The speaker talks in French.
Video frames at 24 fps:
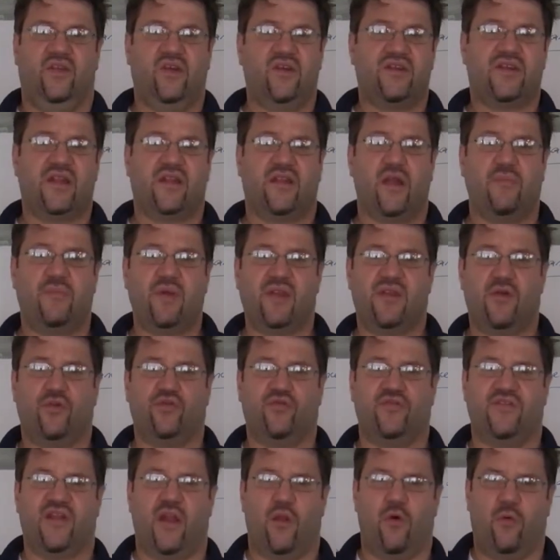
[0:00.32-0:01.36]
Dans cet
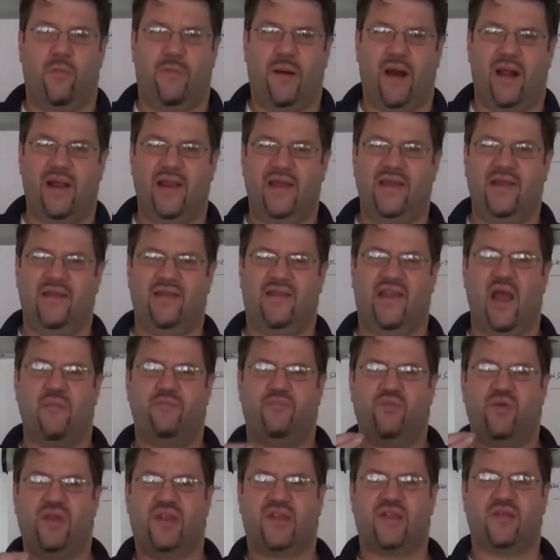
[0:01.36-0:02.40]
épisode, nous allons parler
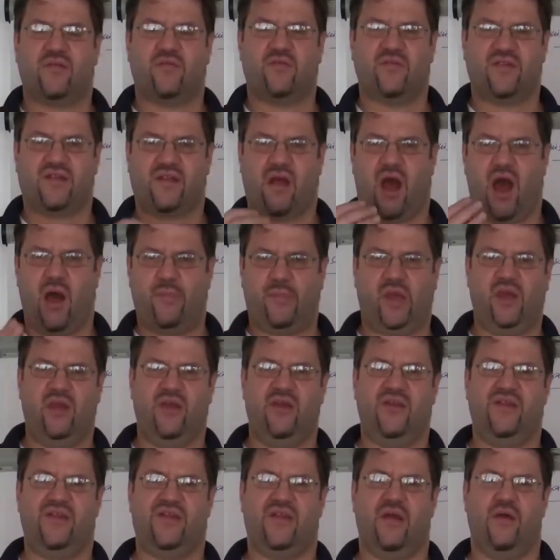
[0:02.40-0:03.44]
d'impuissance
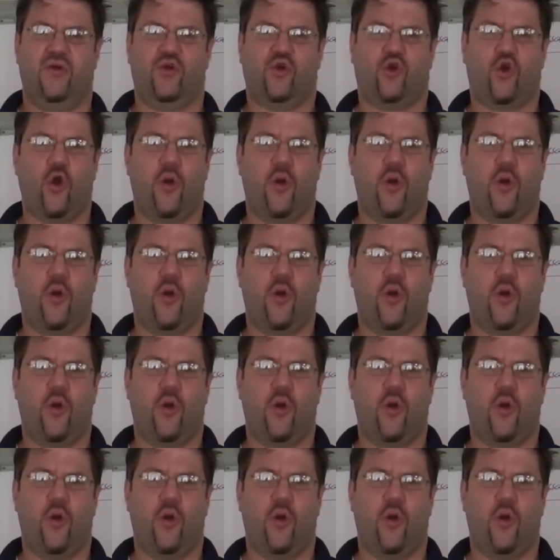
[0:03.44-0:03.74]
apprise,